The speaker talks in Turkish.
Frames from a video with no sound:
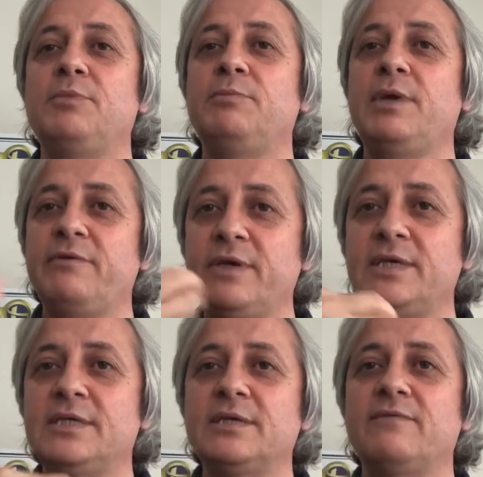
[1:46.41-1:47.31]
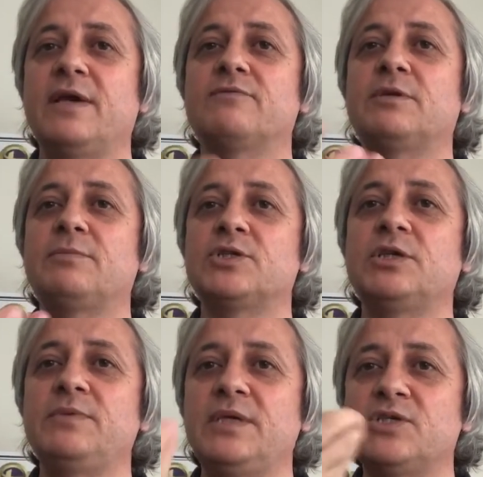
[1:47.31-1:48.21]
Bir meyve yedik veyahut da
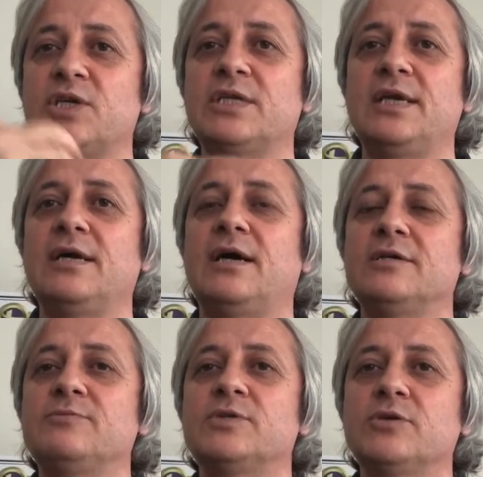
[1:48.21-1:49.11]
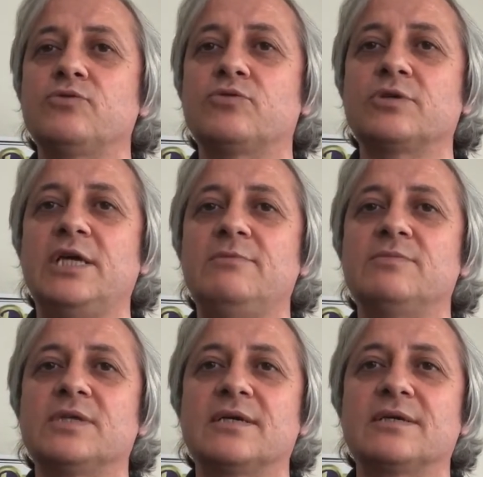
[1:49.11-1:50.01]
başka bir yiyecekte ağzımıza götürdük
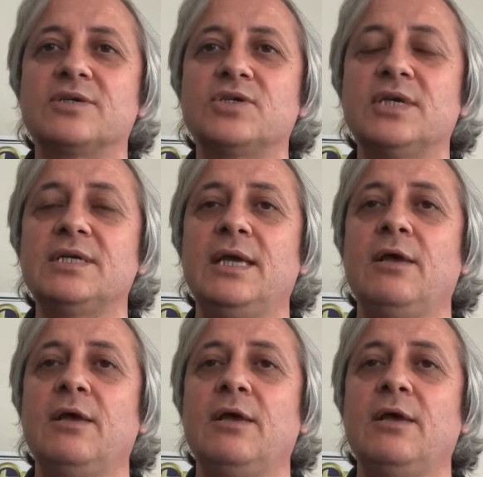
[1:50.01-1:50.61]
elimizi arkadaşlar.